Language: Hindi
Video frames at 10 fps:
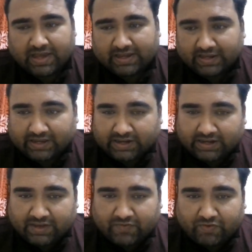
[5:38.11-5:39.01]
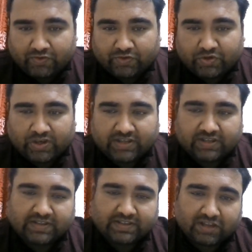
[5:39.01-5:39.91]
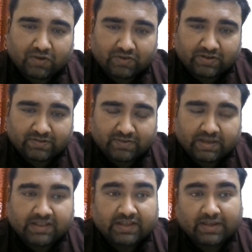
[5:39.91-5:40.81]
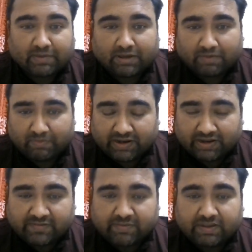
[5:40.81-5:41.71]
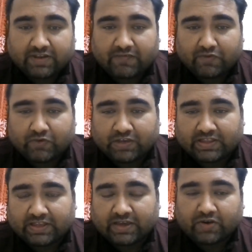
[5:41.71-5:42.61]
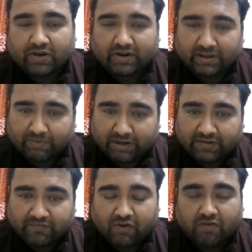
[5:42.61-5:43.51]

लेकिन इनके व्यूज़ जो हैं जैसे थाउजेंड्स में आते हैं कभी कभी मिलियंस में इनके व्यूज़ आते हैं और इनके मिलियन